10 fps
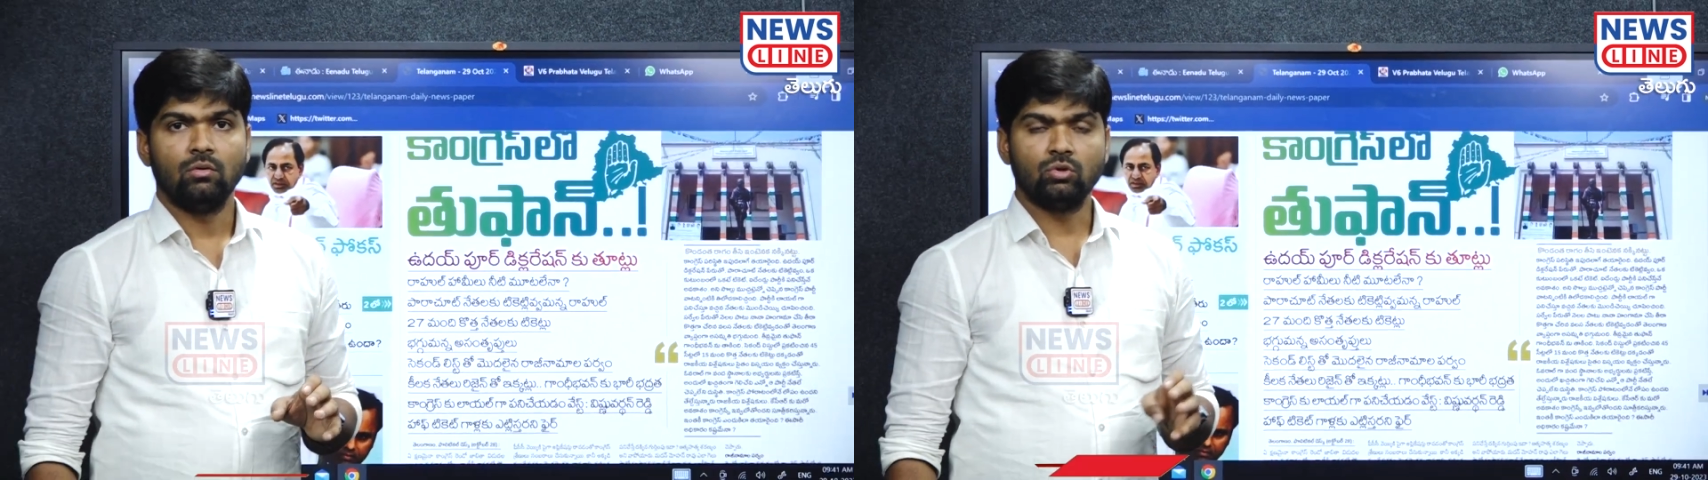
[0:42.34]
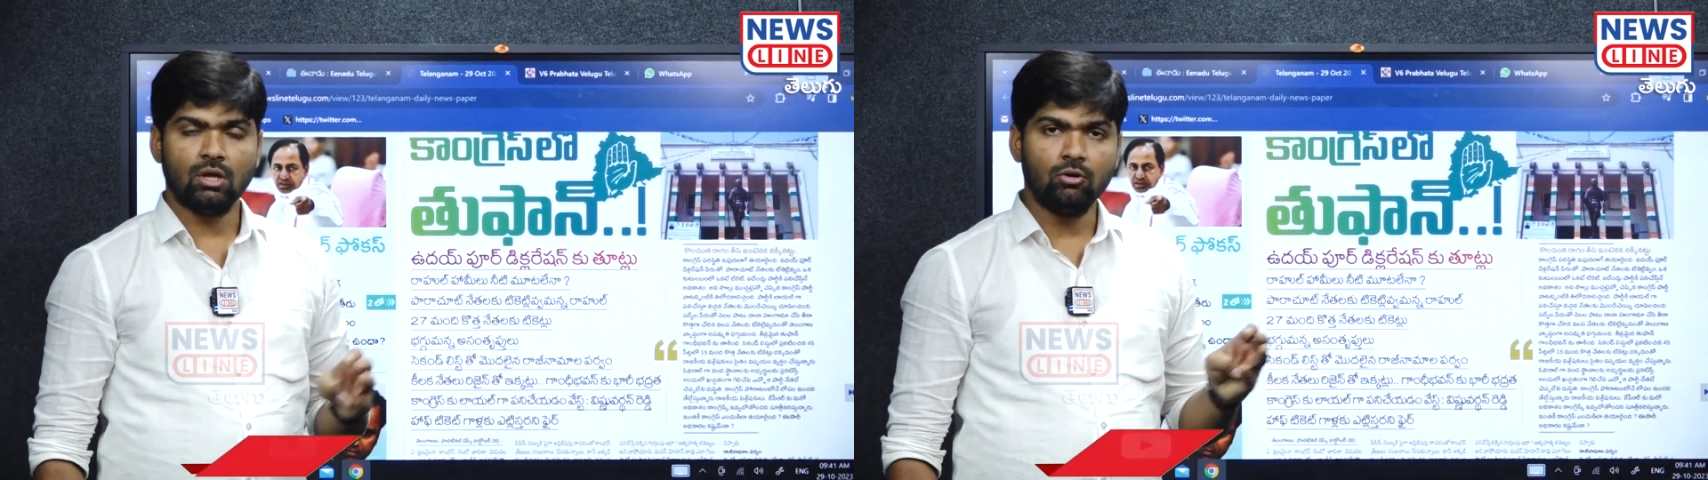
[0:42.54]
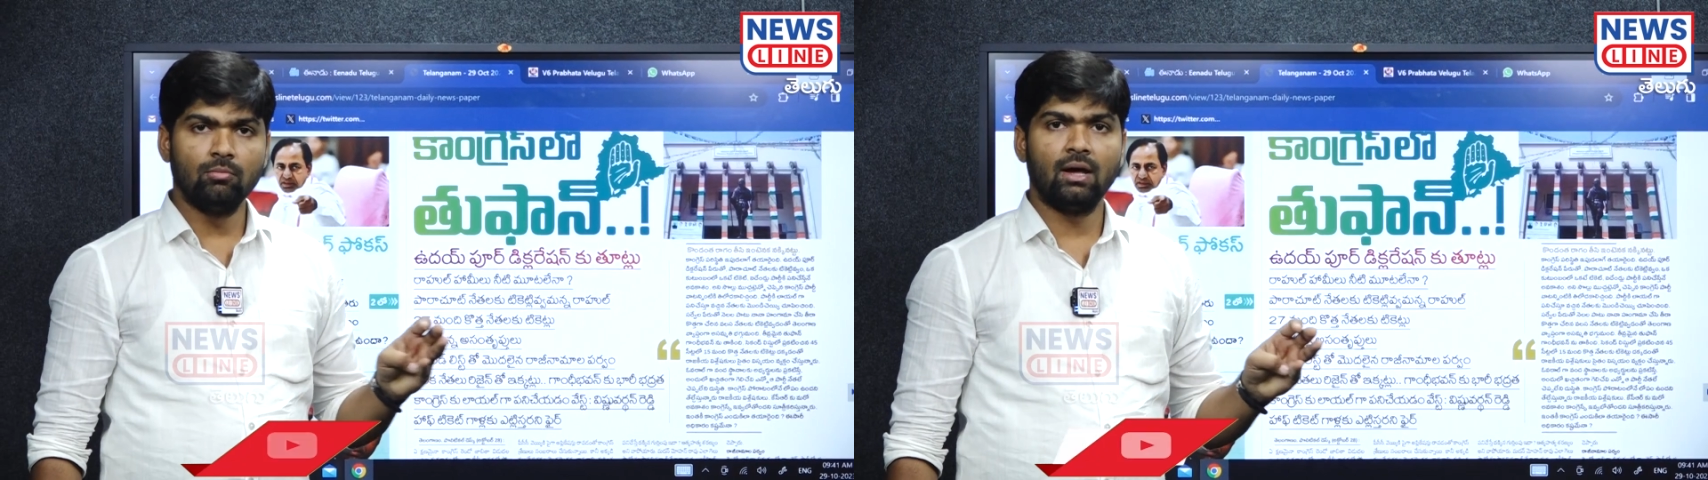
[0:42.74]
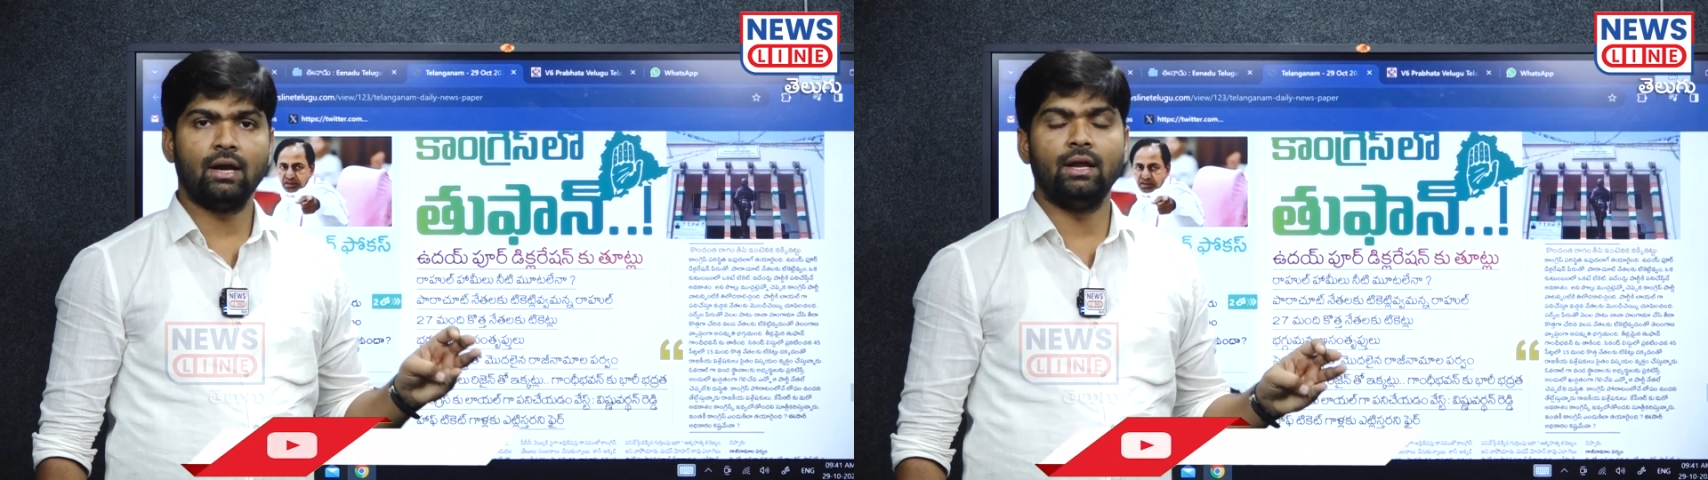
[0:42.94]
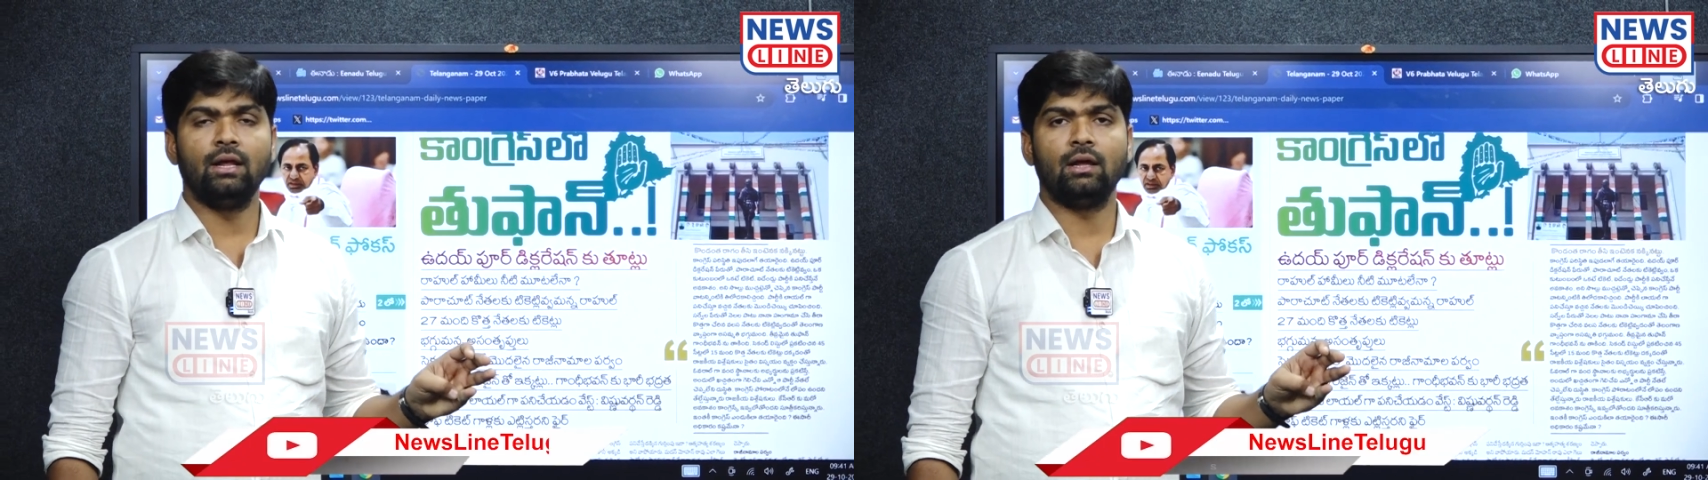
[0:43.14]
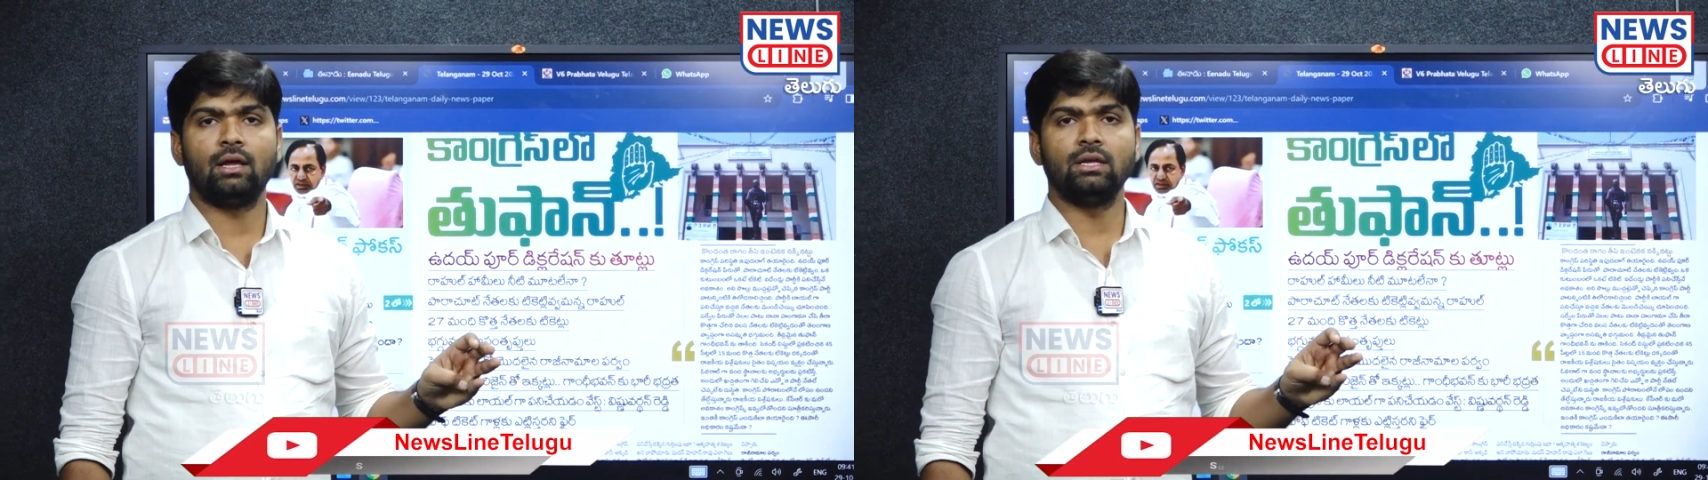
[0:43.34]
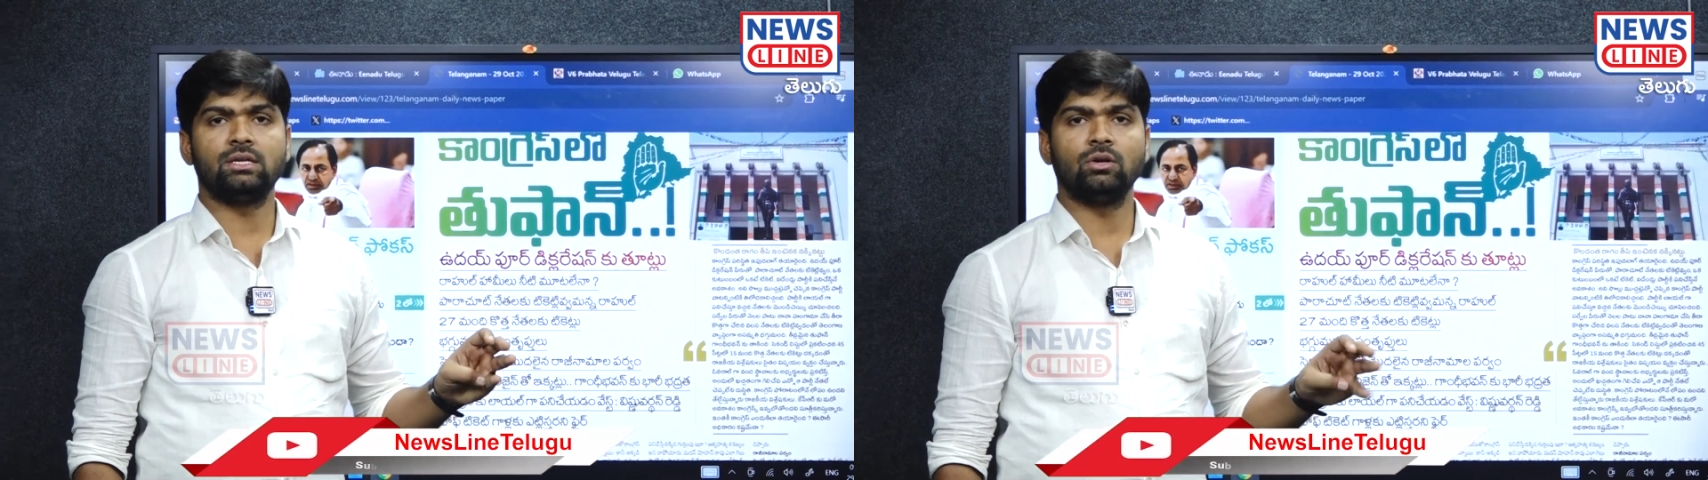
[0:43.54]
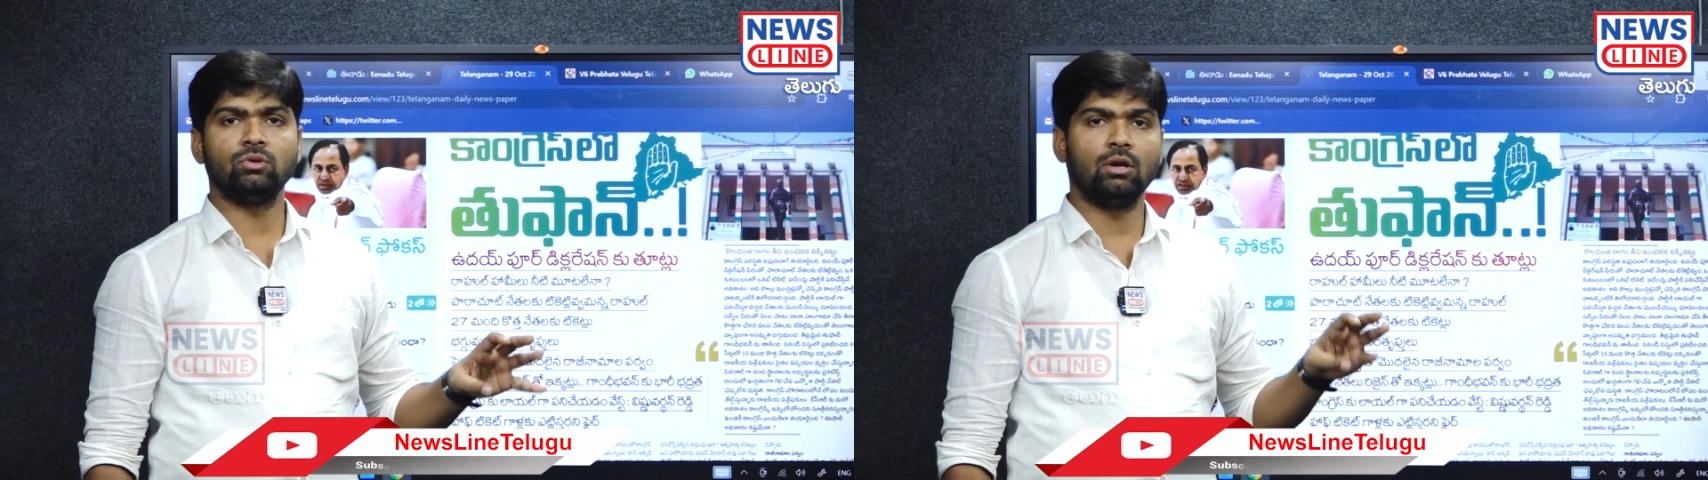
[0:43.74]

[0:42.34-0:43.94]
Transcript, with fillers: ఉత్తమ్ కుమార్ రెడ్డికి ఇచ్చారు